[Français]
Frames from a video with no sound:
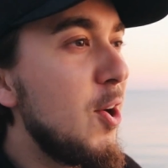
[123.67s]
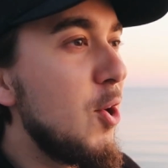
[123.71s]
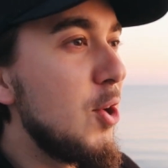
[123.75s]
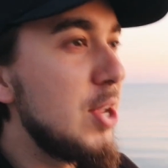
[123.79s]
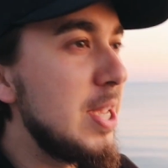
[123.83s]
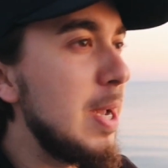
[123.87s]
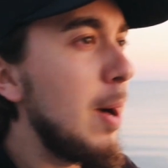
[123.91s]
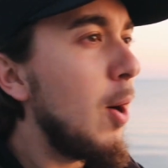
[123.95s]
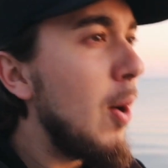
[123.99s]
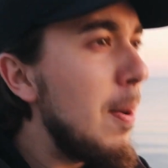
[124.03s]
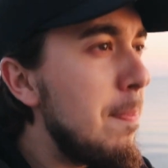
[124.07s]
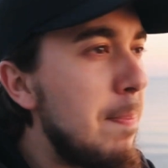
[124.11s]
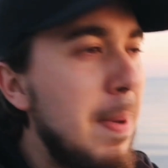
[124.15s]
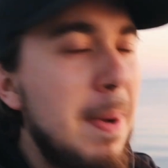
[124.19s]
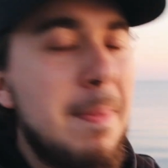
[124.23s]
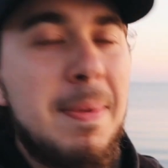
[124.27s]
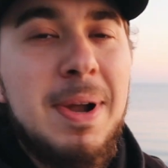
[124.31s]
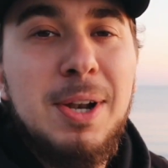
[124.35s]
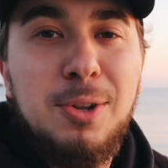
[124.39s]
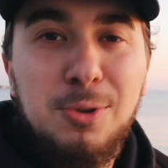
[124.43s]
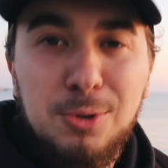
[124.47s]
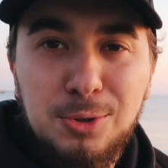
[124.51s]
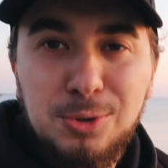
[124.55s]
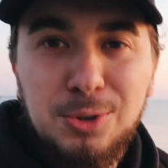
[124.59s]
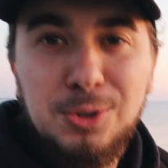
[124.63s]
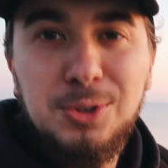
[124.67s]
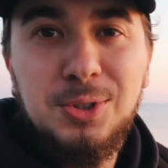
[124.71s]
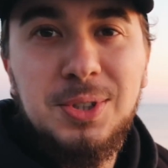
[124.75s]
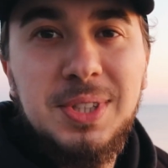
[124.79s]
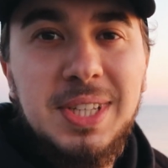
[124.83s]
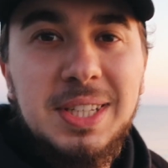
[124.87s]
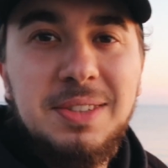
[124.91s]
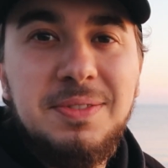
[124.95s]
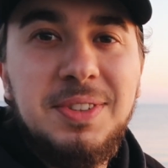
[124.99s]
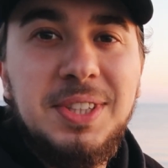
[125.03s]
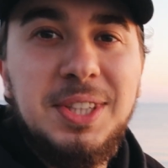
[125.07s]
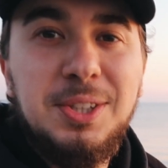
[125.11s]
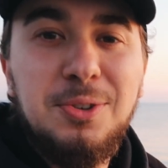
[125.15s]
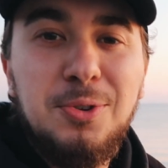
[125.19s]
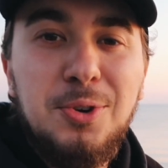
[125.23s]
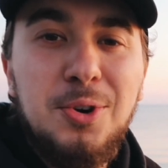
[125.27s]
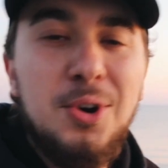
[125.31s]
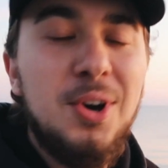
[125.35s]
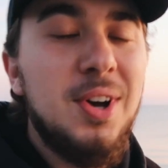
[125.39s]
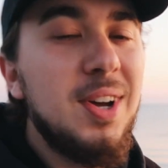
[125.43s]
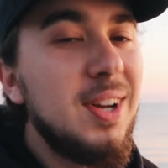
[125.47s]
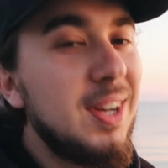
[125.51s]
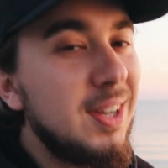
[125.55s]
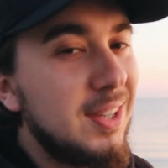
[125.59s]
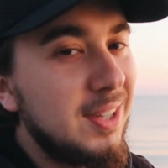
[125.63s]
Il y aura pas mal de choses dans cette vidéo.
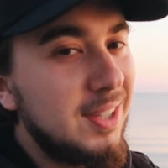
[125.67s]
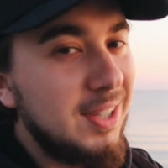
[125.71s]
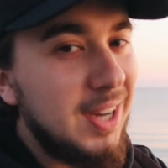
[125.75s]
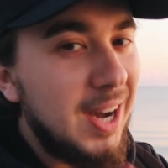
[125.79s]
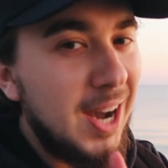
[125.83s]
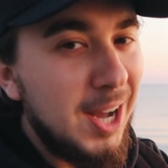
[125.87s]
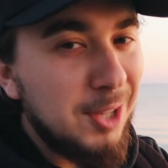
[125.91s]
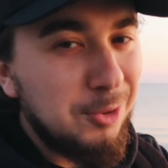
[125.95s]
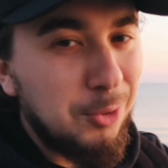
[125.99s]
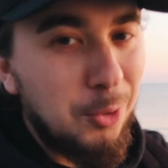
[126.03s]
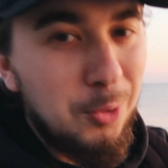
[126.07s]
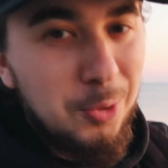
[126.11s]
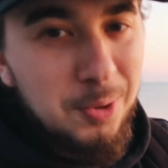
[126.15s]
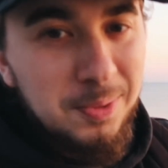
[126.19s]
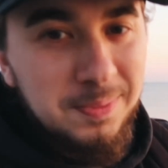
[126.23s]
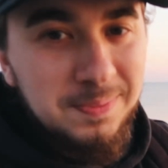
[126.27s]
Intro.